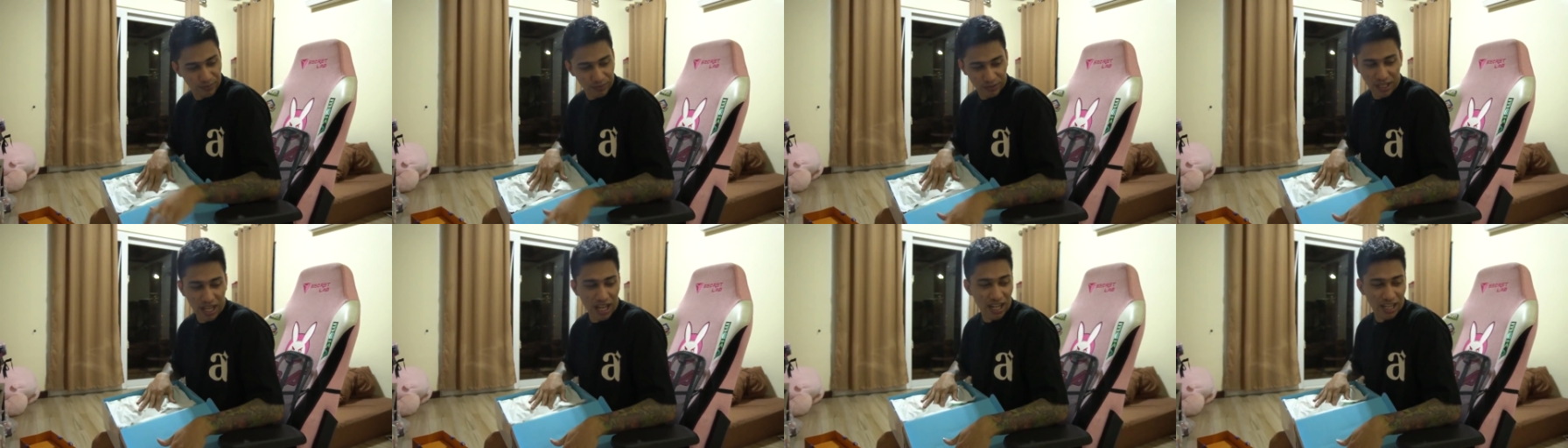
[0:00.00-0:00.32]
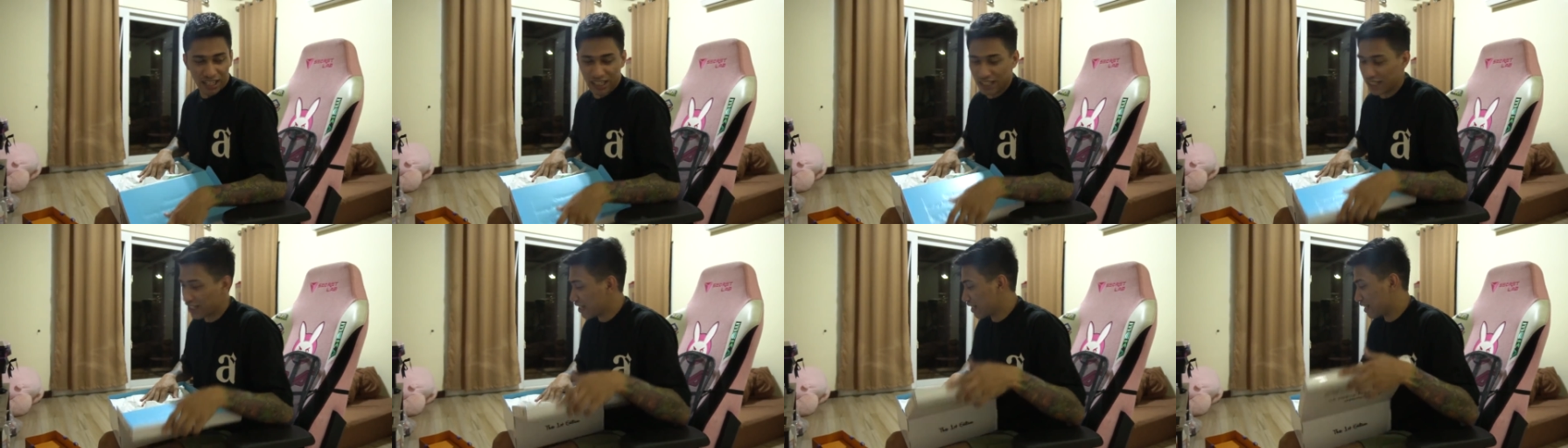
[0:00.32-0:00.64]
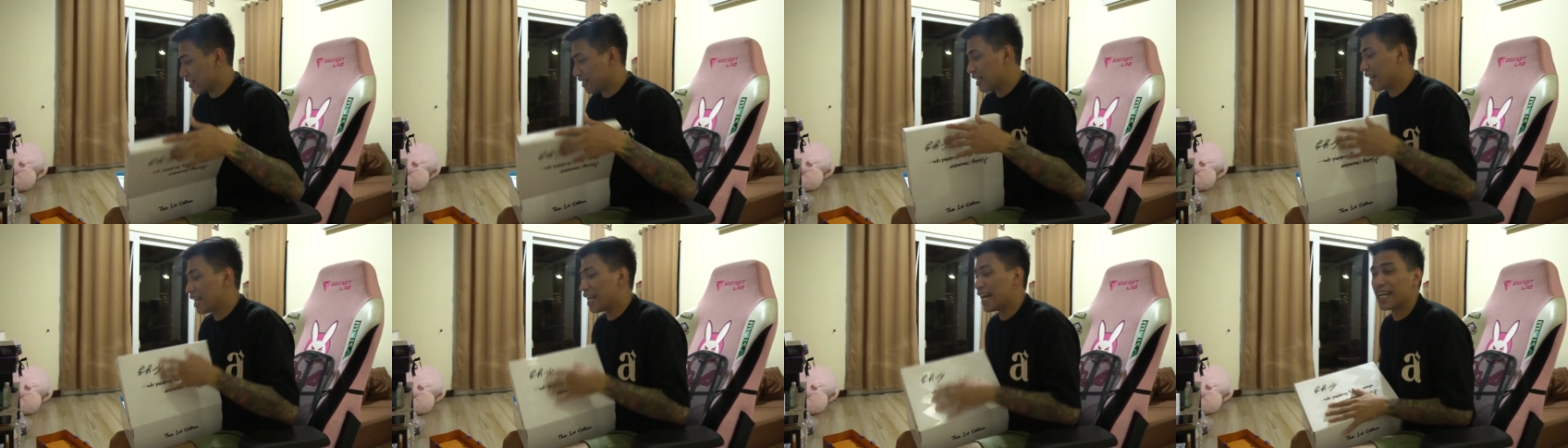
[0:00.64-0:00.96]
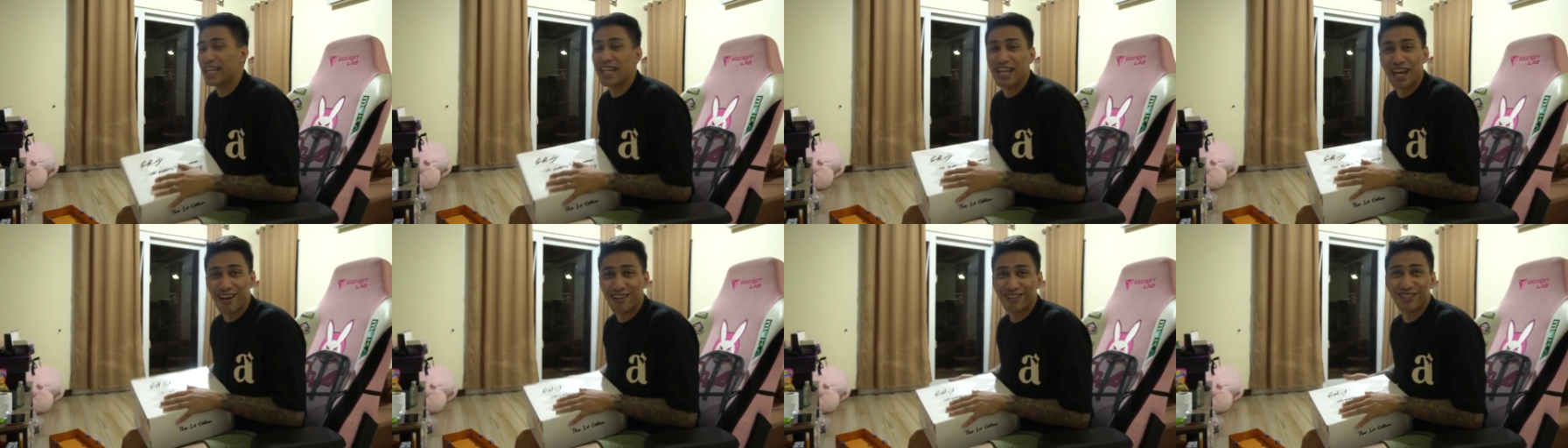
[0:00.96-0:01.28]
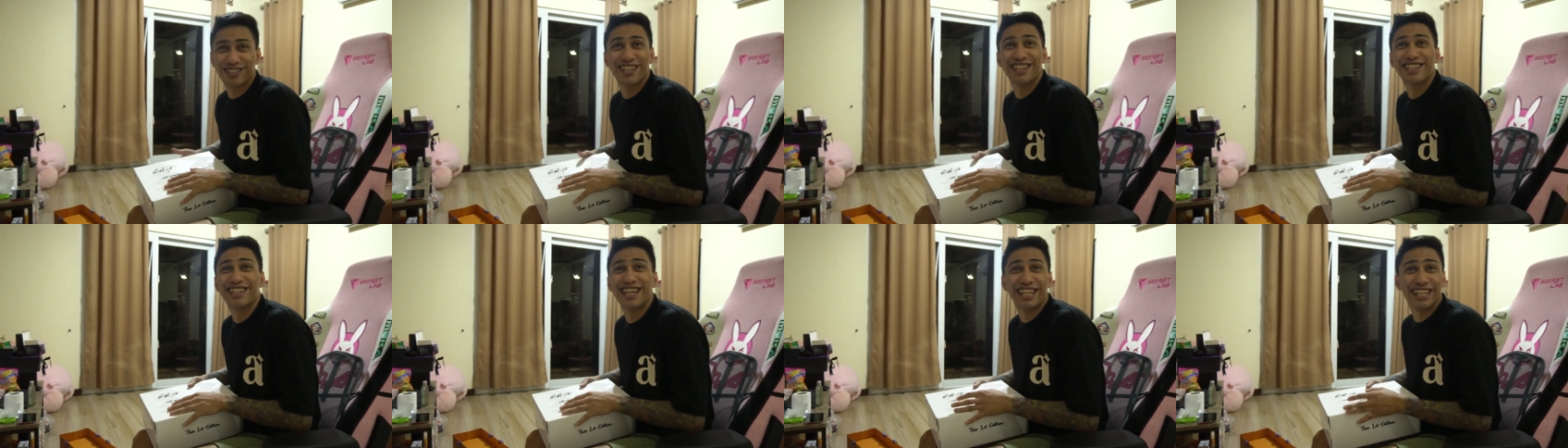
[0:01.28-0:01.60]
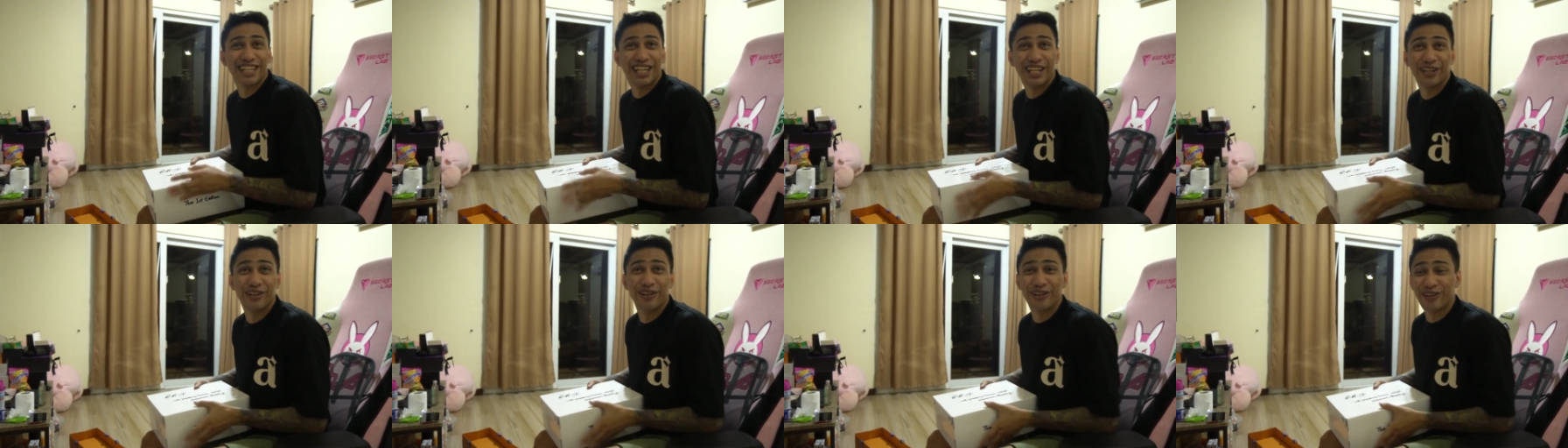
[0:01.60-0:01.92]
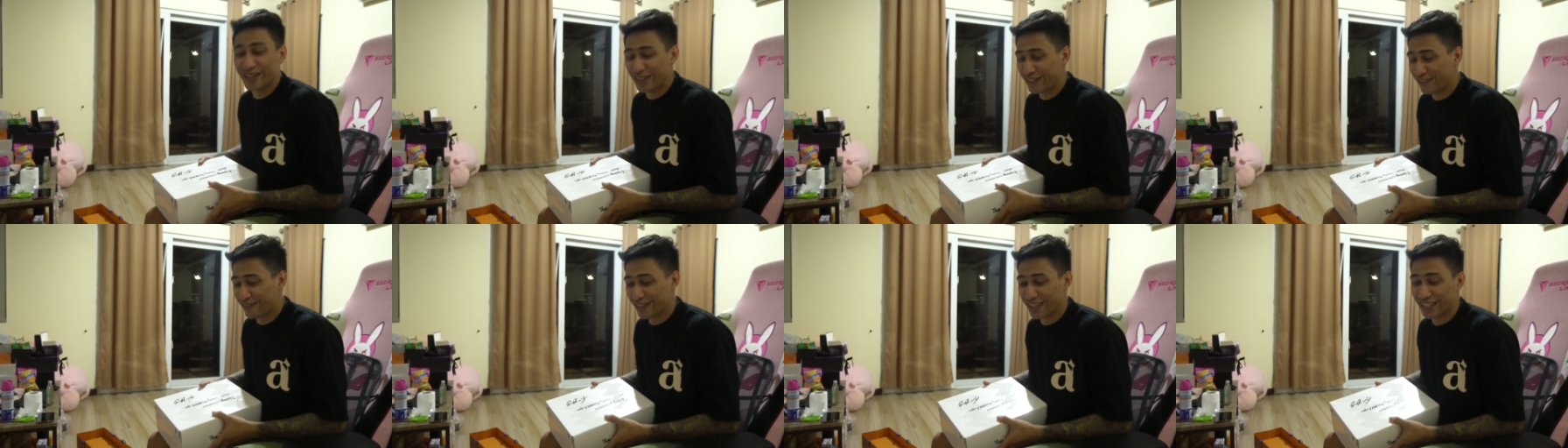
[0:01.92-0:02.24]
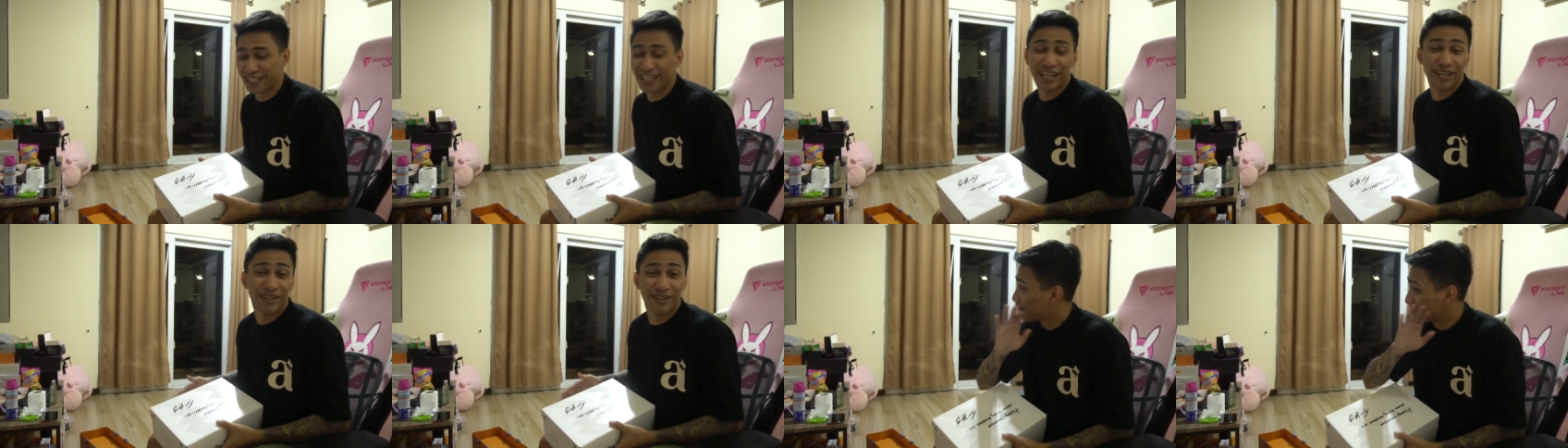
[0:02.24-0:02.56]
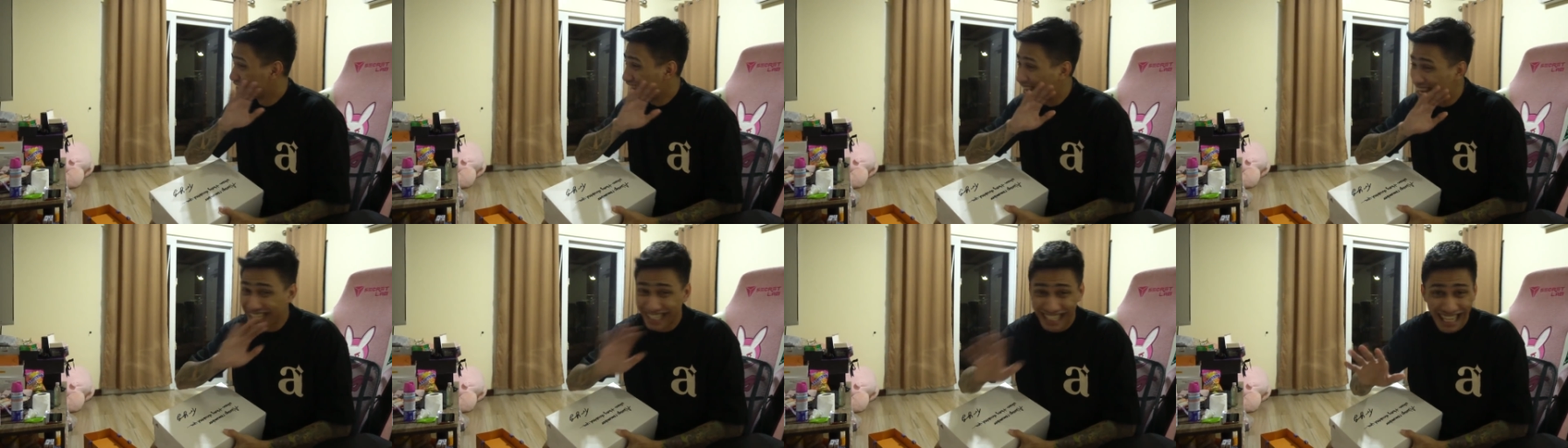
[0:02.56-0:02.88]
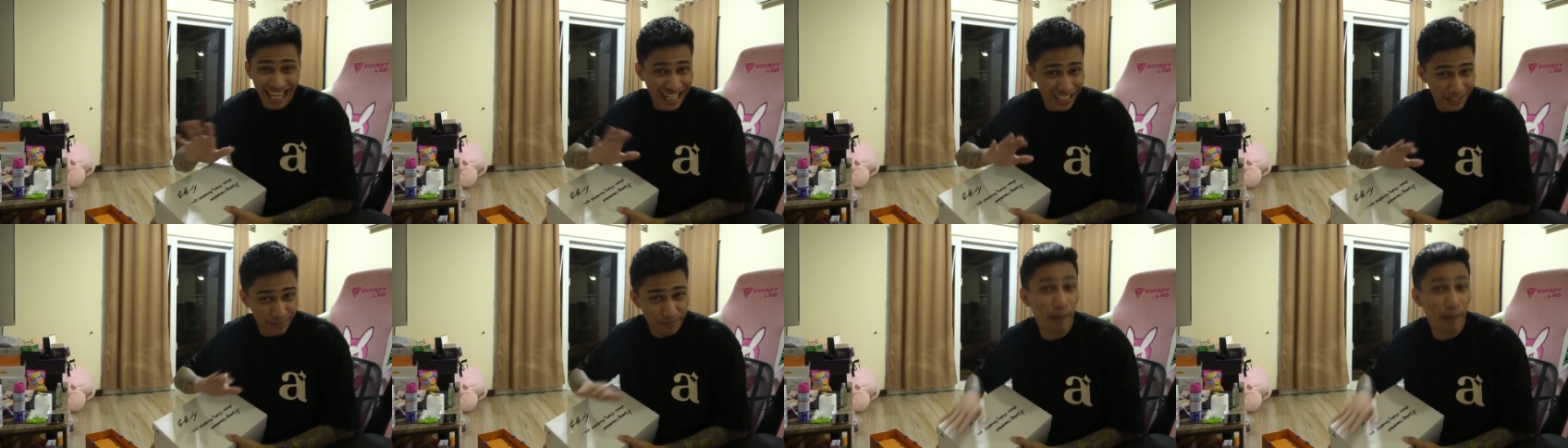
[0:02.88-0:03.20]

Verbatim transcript: tang ina, nadala na ako sa Nike. Ayoko na mag-Nike. Nike guys,